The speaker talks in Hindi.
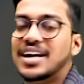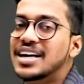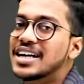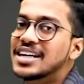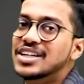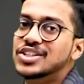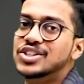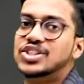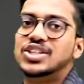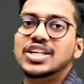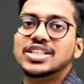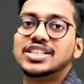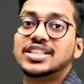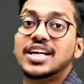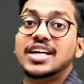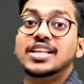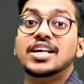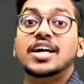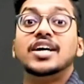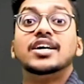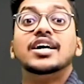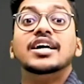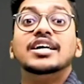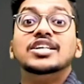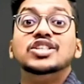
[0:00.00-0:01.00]
में जिसके
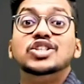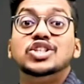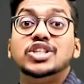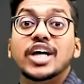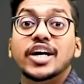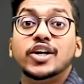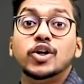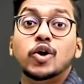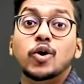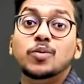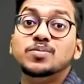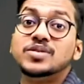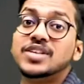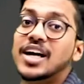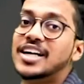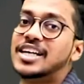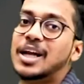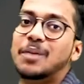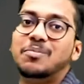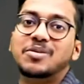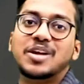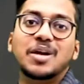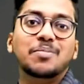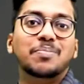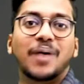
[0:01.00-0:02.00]
अंदर जेरोम्स
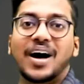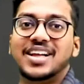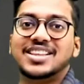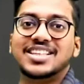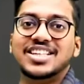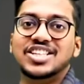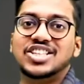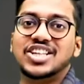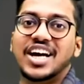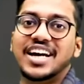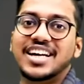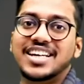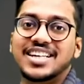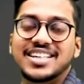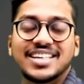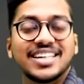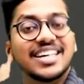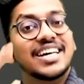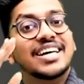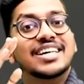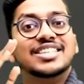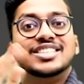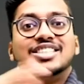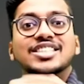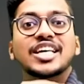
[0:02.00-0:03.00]
अटेम्प्ट की बात की जाएगी
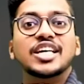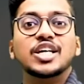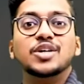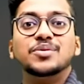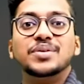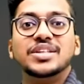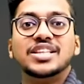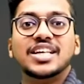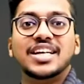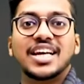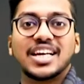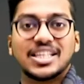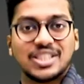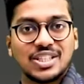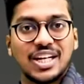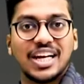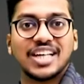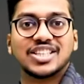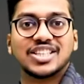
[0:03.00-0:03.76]
सी यू इन द नेक्स्ट